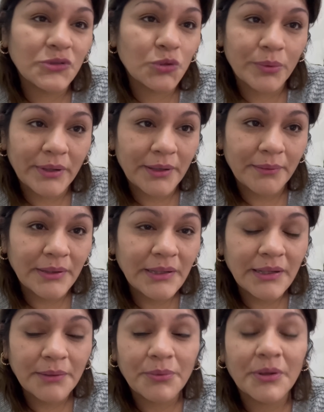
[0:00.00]
tuve que
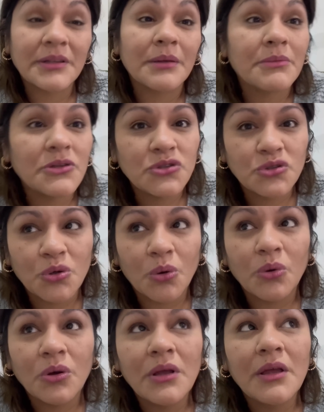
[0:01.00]
venir porque también
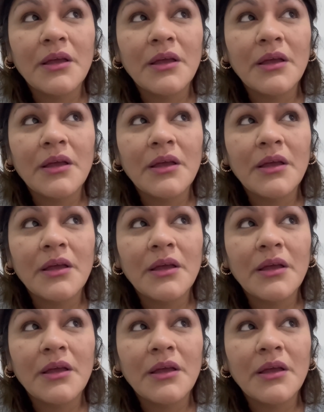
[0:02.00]
yo